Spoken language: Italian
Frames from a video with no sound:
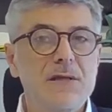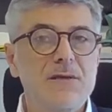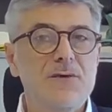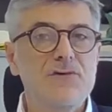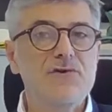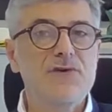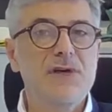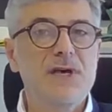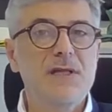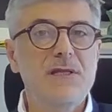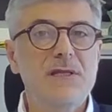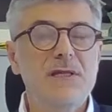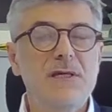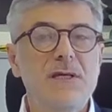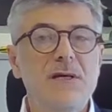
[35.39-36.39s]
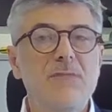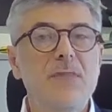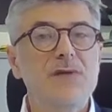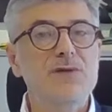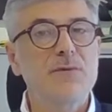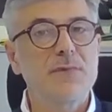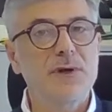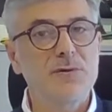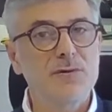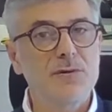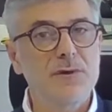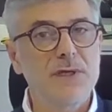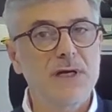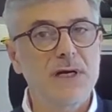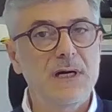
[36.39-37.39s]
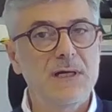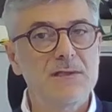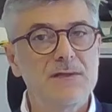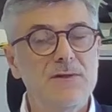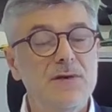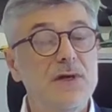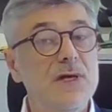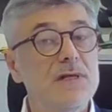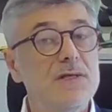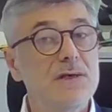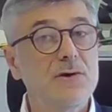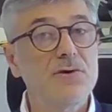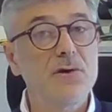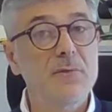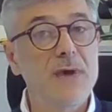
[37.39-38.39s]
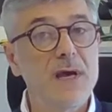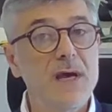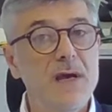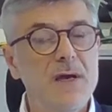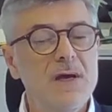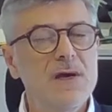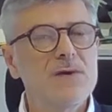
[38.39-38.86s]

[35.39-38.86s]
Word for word: di oggetti, ma soprattutto di relazioni che secondo me